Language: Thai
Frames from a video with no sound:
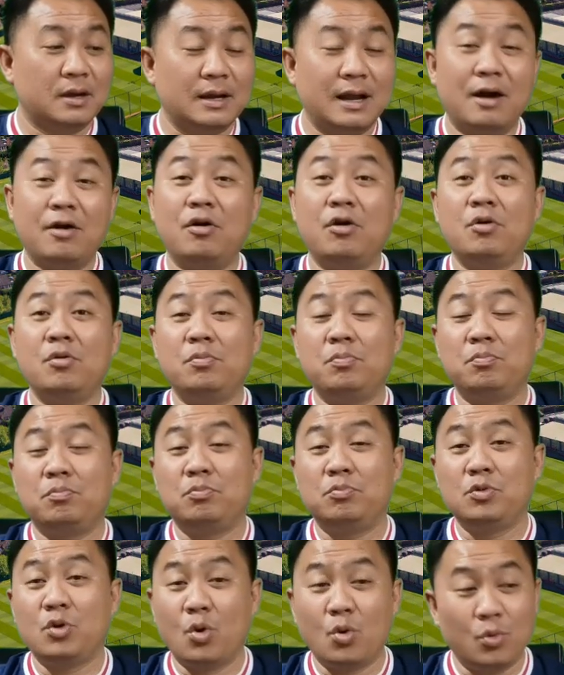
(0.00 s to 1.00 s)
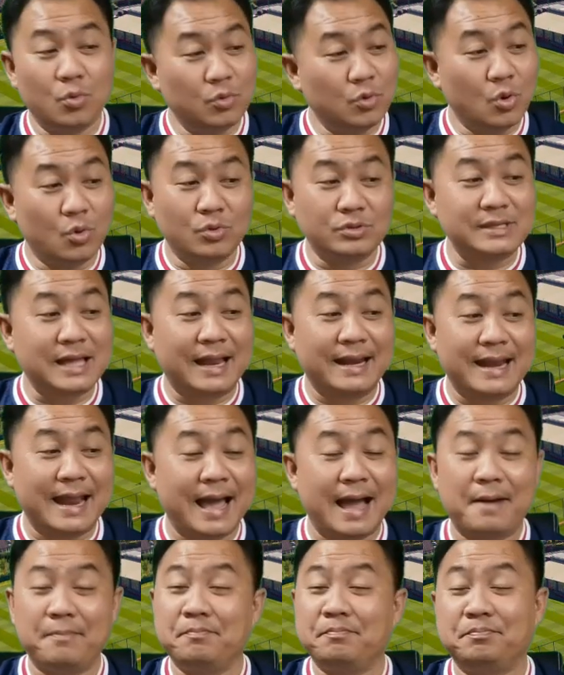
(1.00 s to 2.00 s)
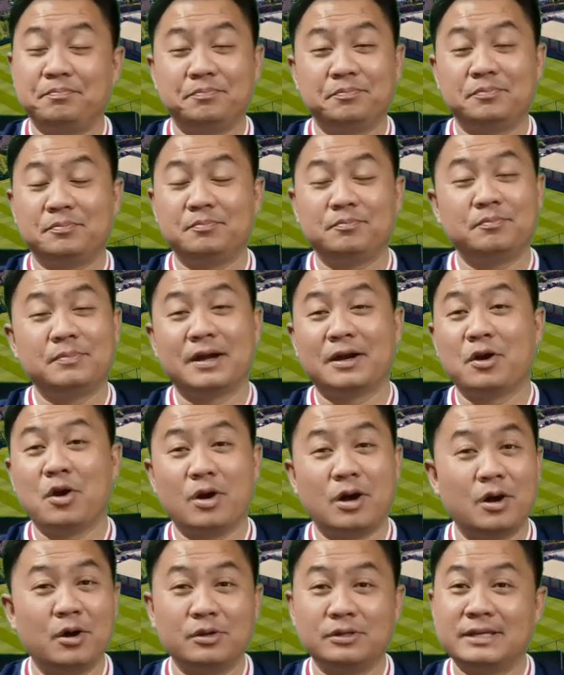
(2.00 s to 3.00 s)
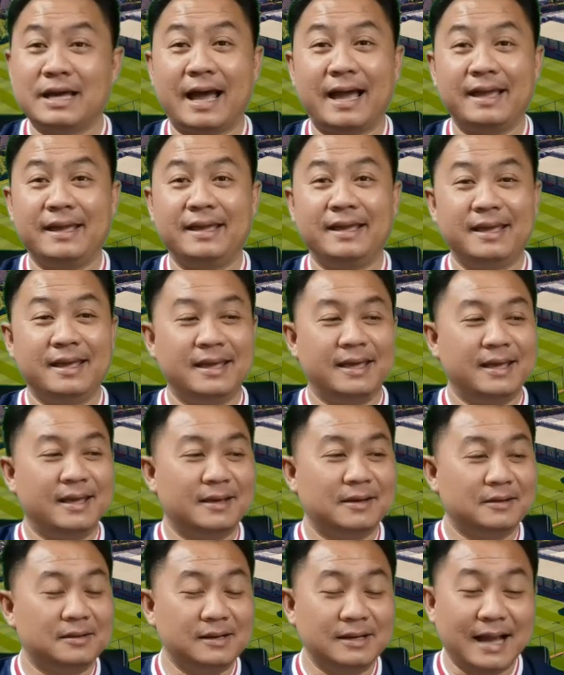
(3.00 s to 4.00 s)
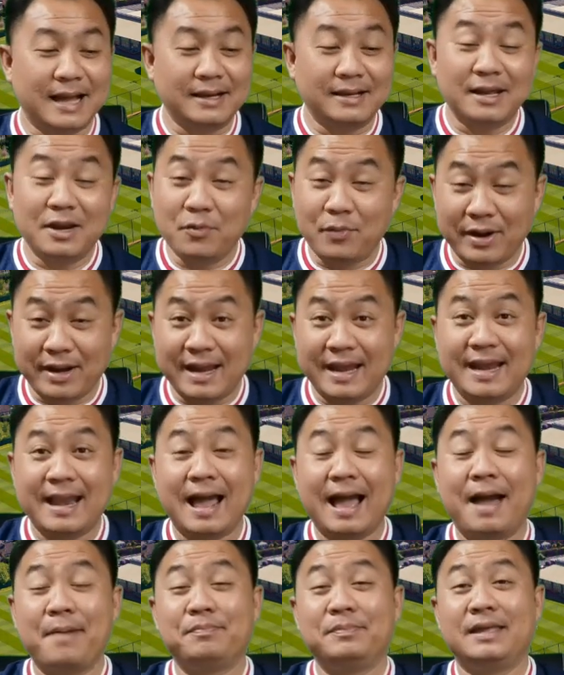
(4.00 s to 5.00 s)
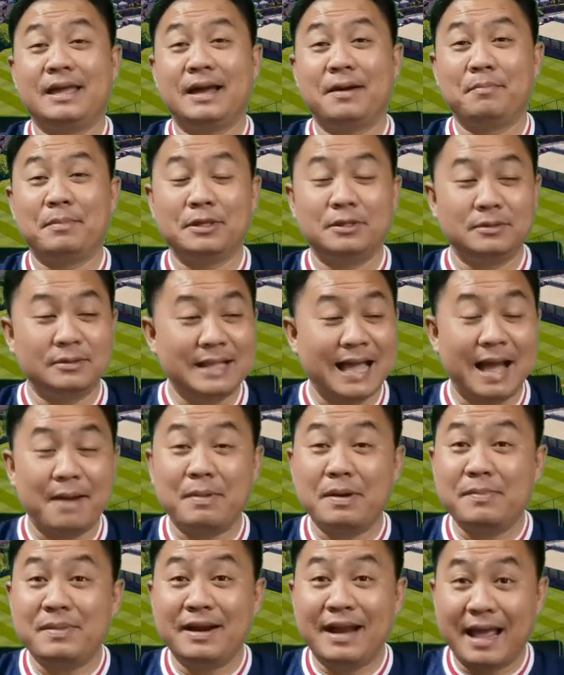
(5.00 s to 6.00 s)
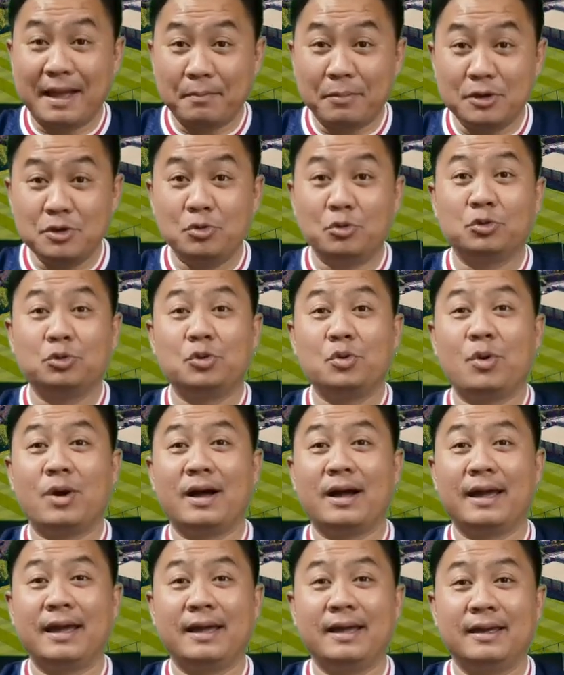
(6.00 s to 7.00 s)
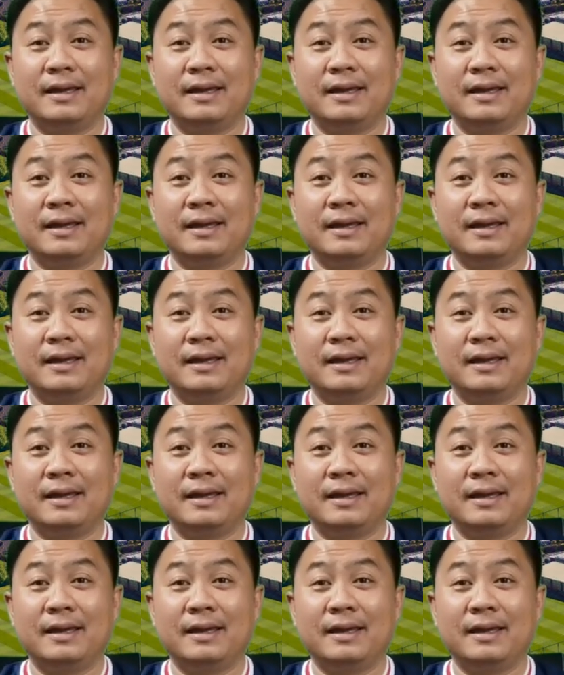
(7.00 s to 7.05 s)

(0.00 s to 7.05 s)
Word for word: เขาลงลงสระน้ำเมืองนอกเขาใช้ คือการเคลื่อนไหวในน้ำเนี่ยมันน้ำมันมีแรงพยุงตัวไง